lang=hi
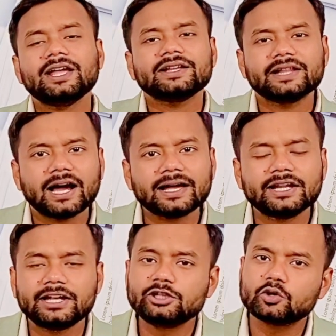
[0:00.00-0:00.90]
दिखाई
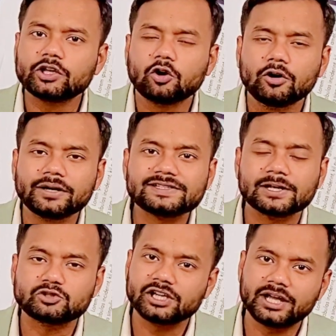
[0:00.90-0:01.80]
दे रही जो कि कांग्रेस
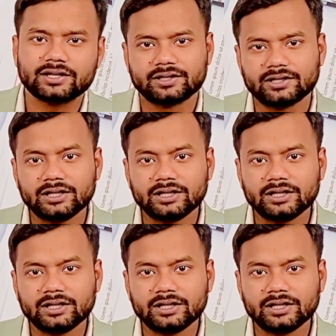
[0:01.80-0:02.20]
अब शेयर कर रही